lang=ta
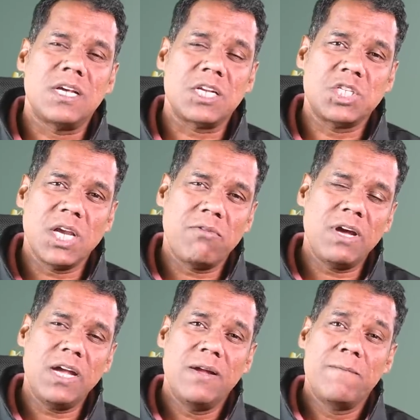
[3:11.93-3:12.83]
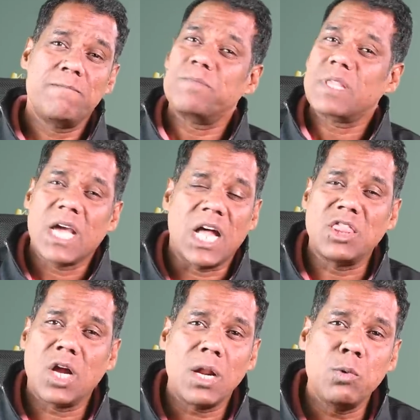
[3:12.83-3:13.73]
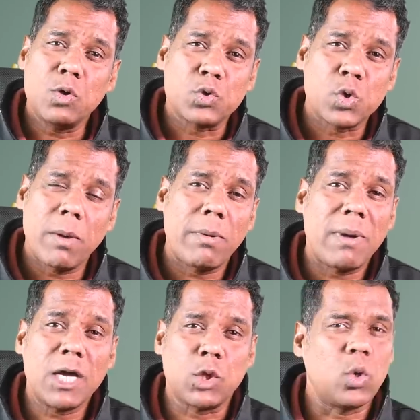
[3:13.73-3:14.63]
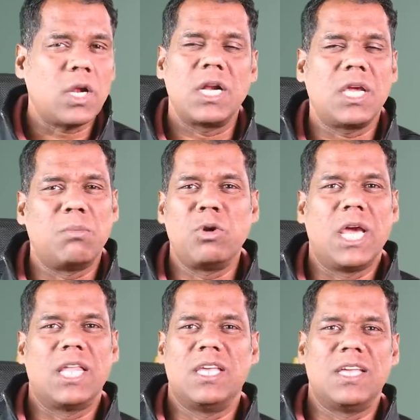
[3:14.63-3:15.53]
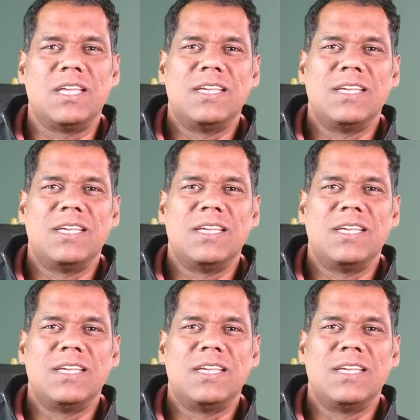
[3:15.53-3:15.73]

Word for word: ரஷ்யாவை அந்த அளவுக்கு சுலபமாக தோற்கடிக்க முடியாது